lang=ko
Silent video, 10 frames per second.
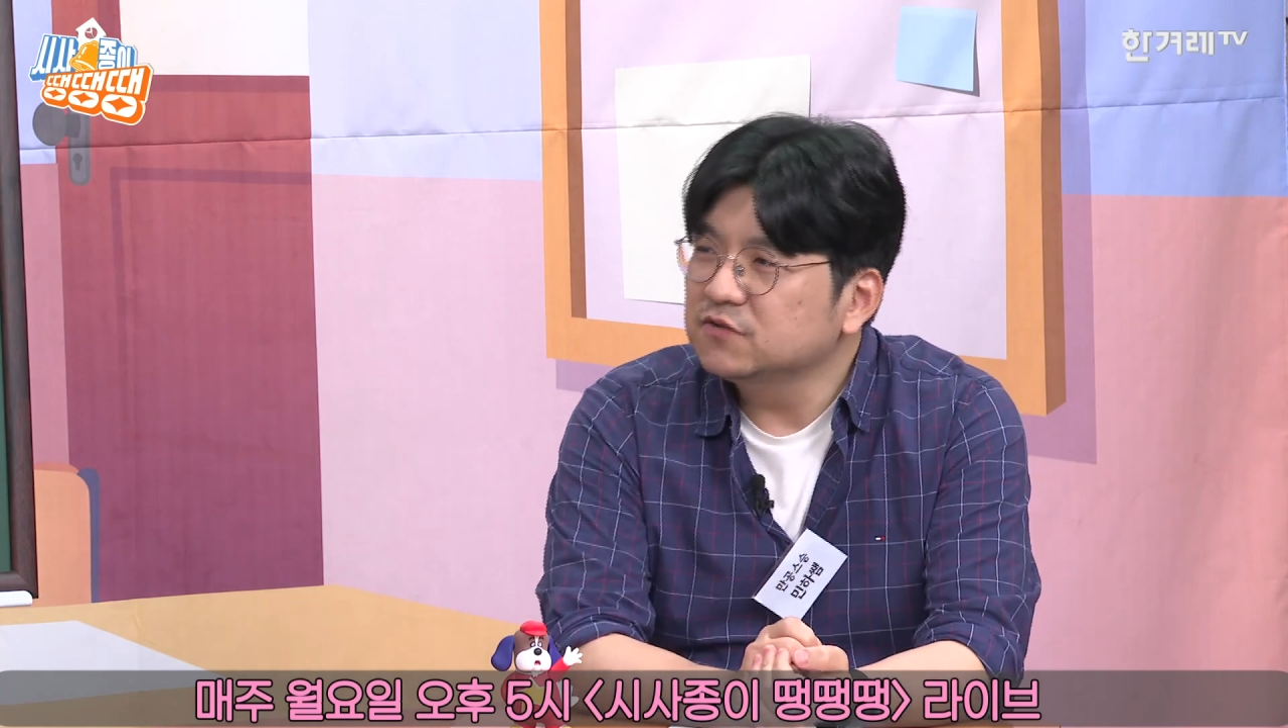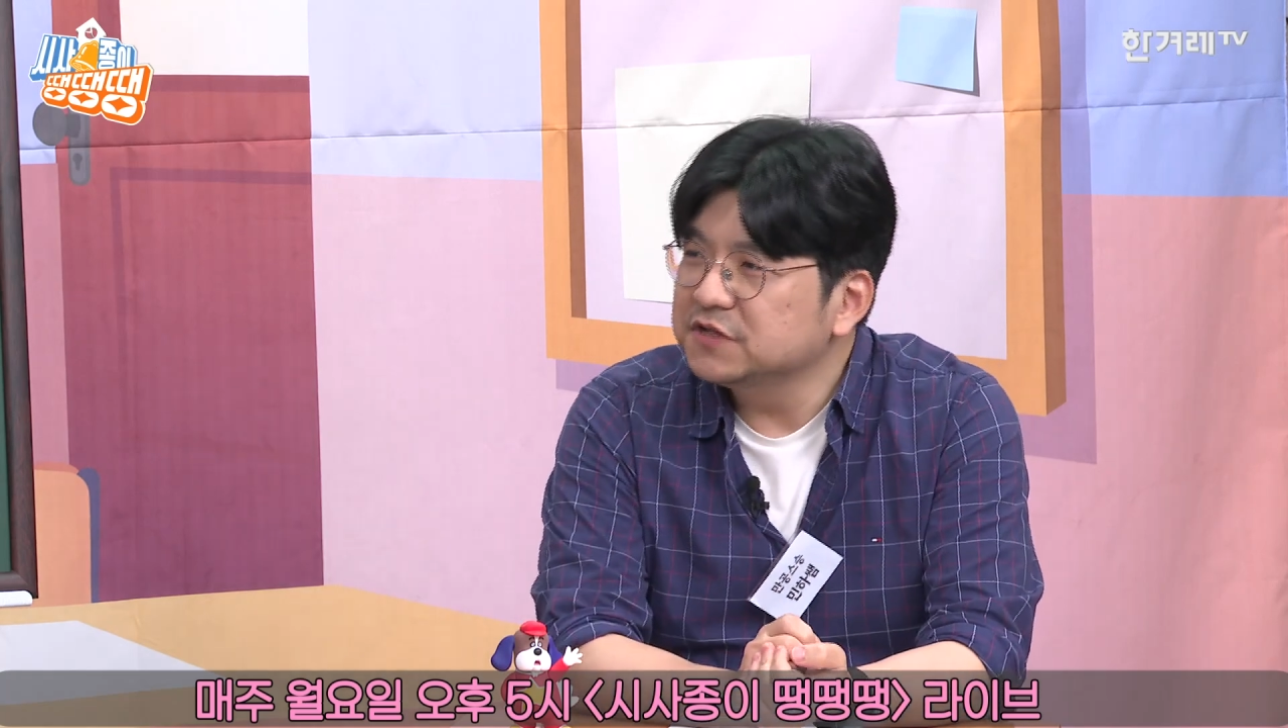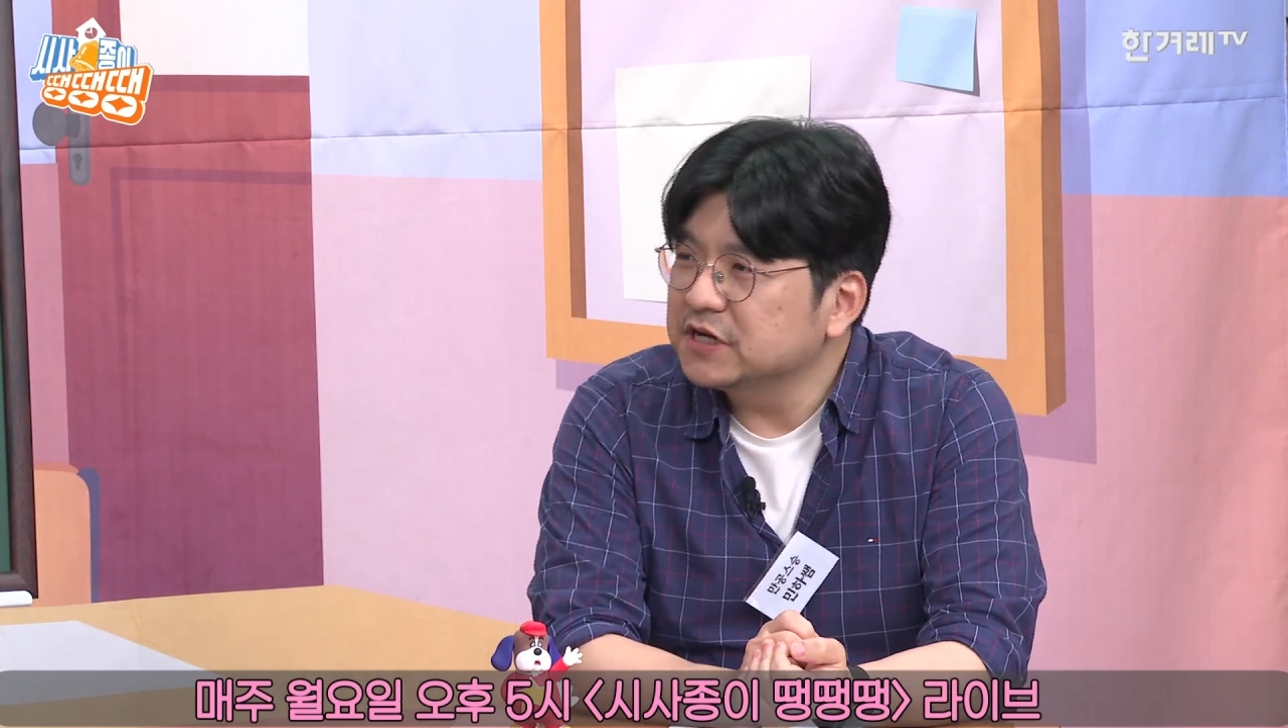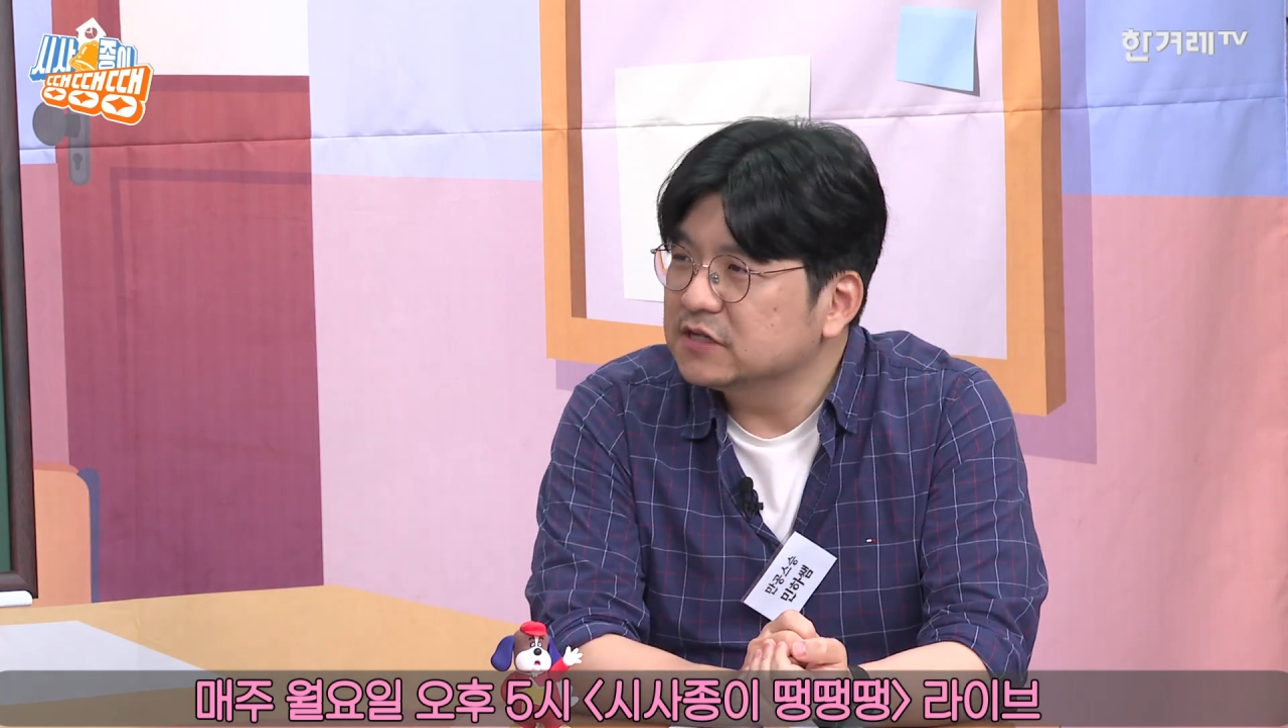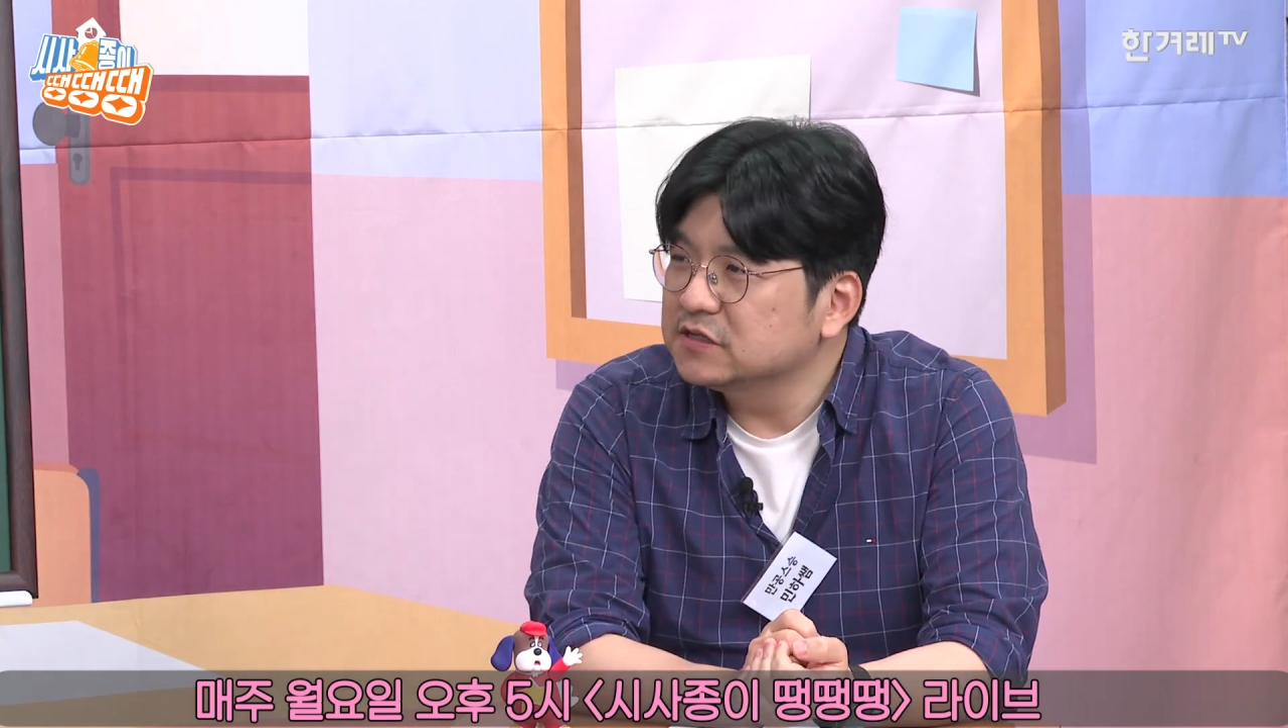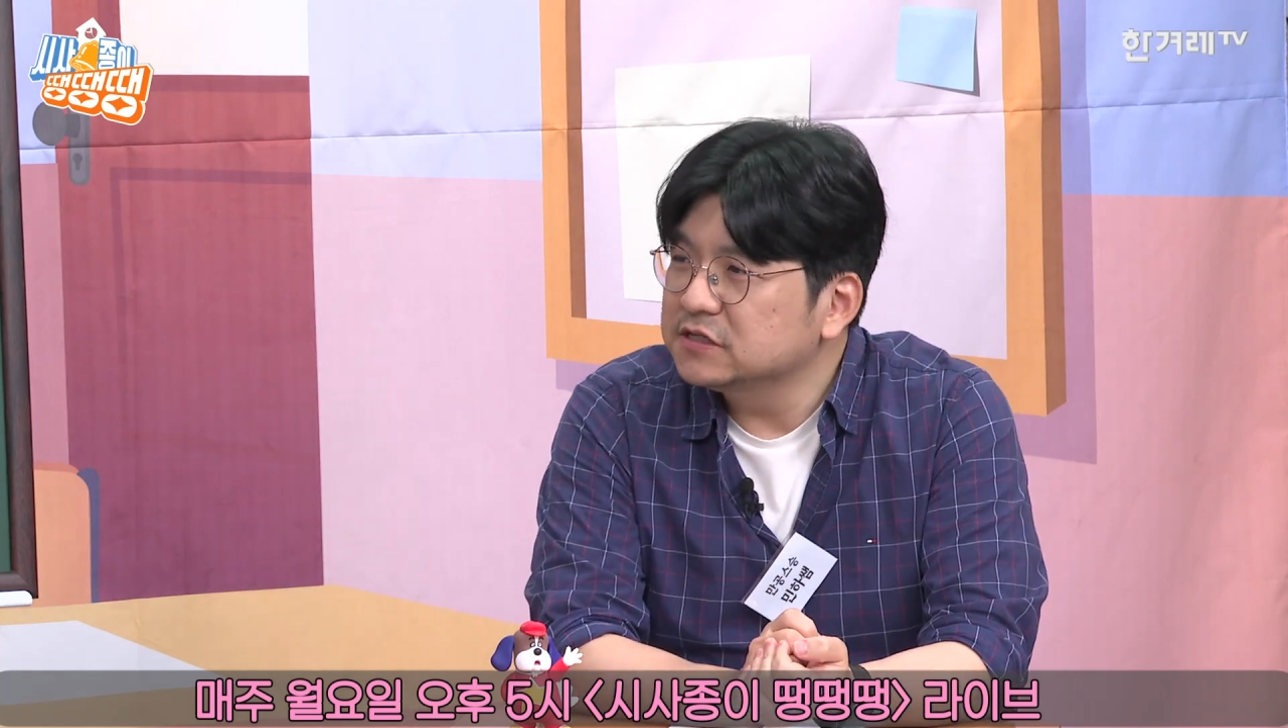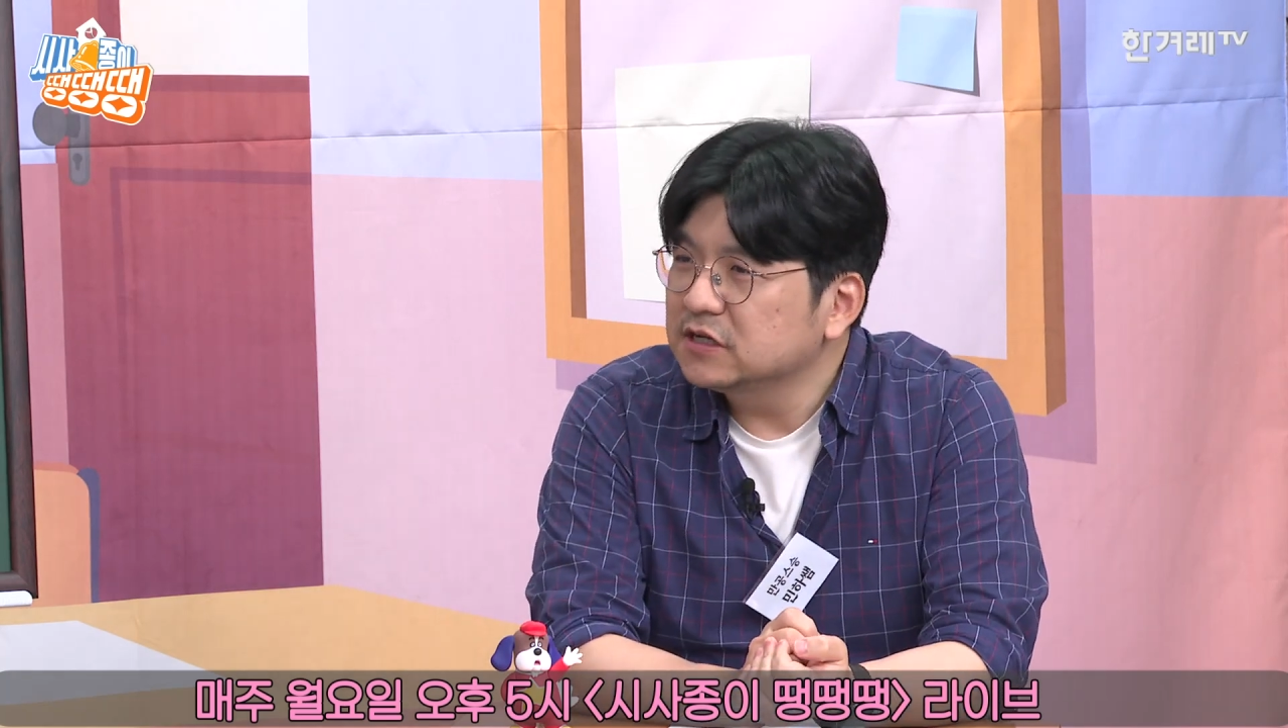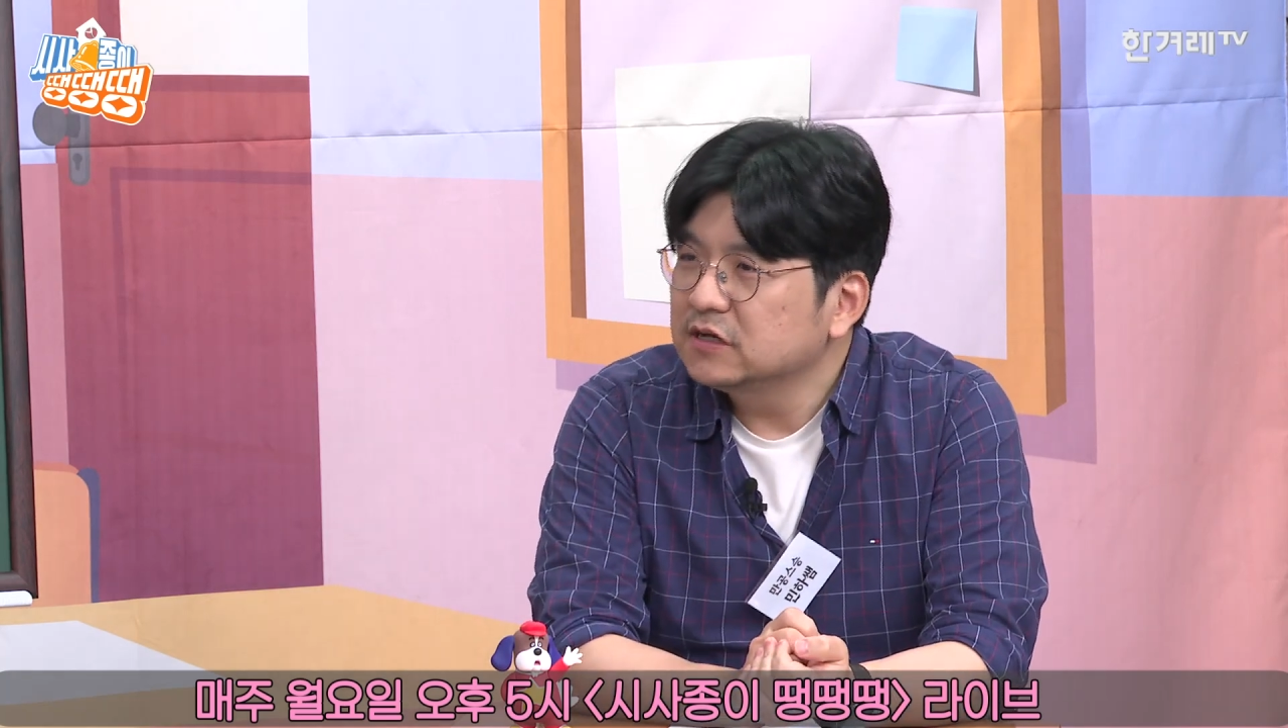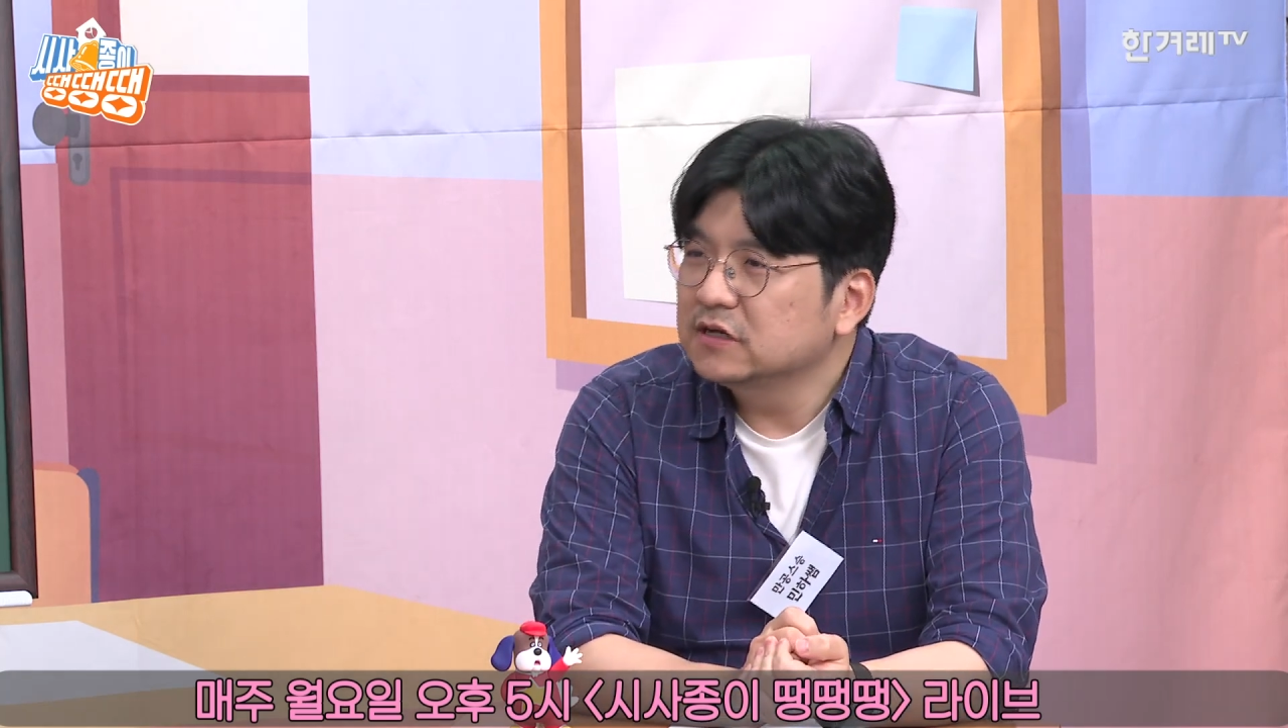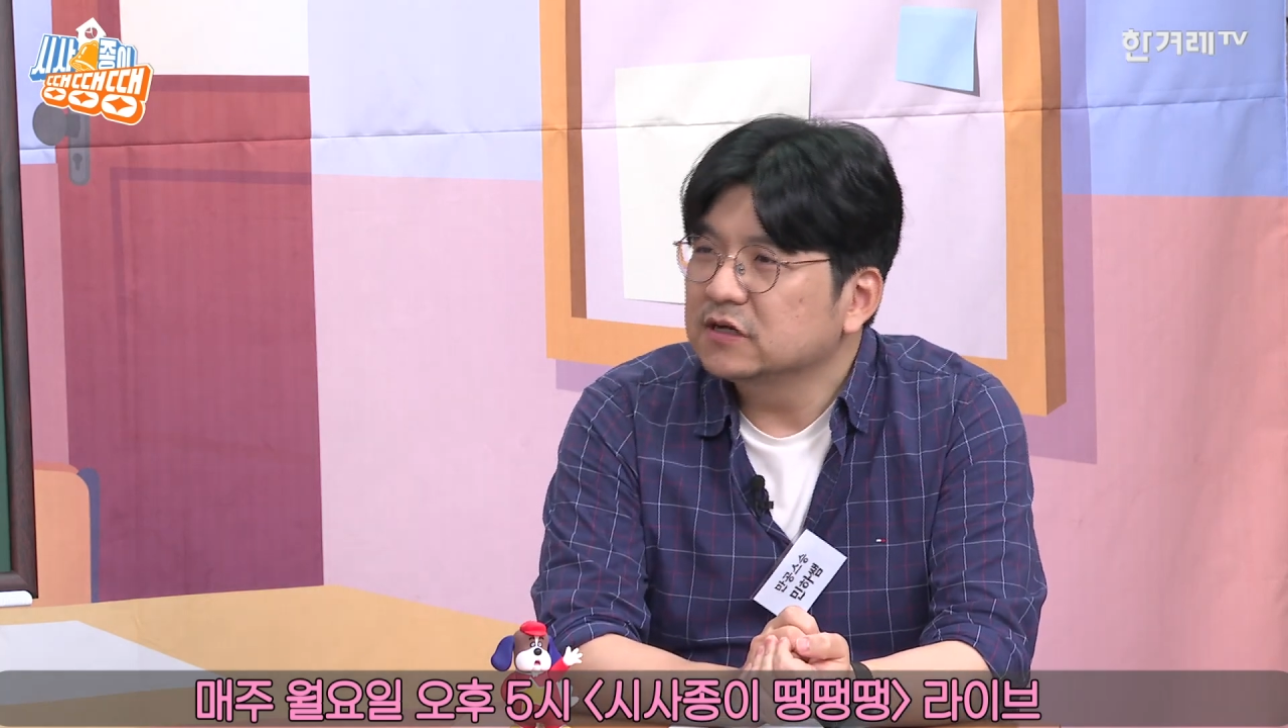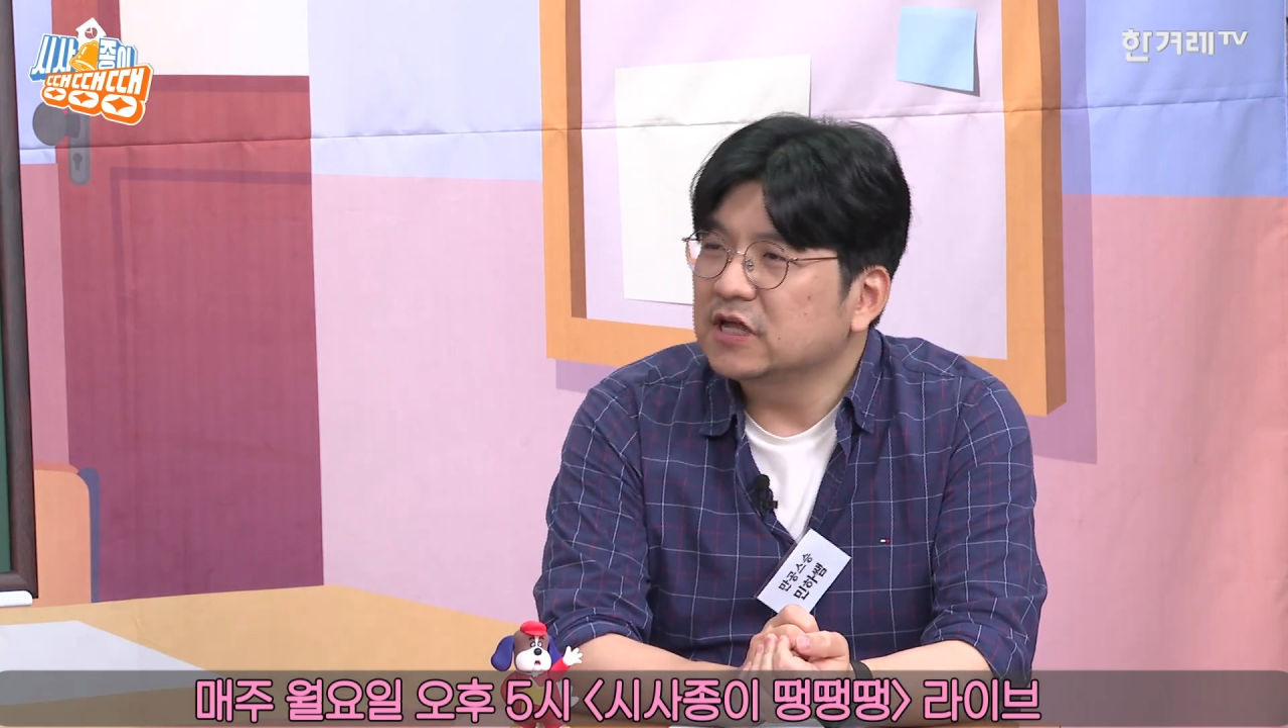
문제라든지